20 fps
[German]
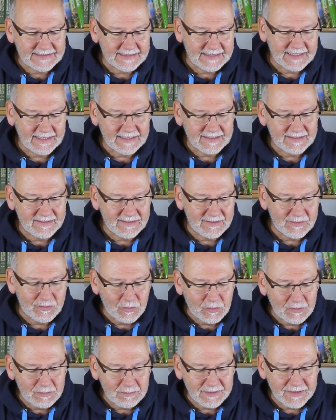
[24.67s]
traten die
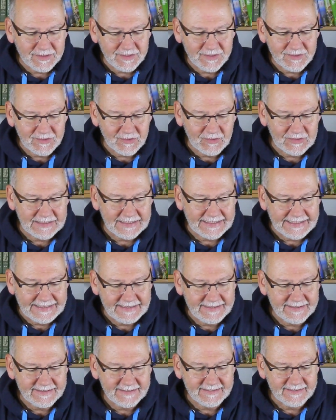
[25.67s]
Hohenpriester und die
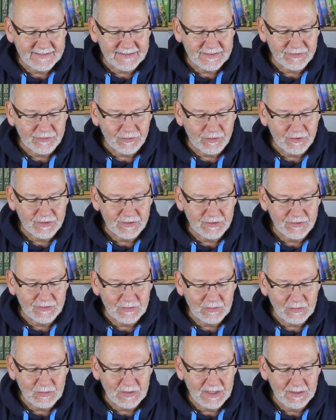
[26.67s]
Ältesten des
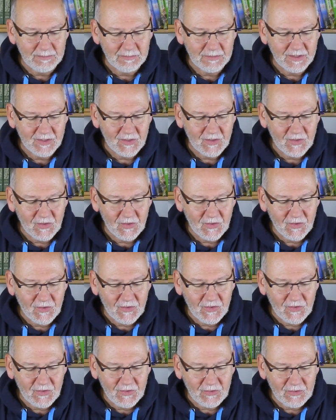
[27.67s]
Volkes zu ihm
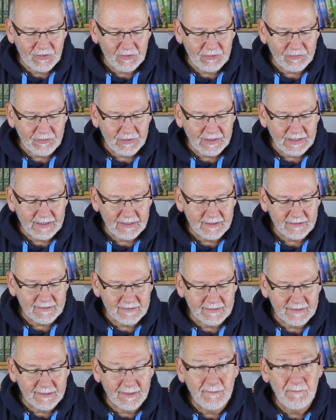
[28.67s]
und
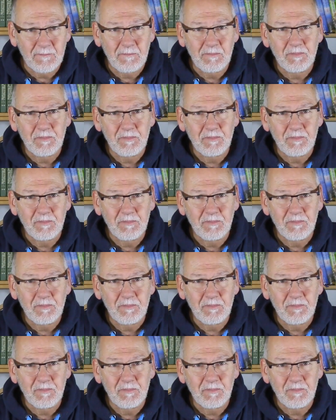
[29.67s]
fragten,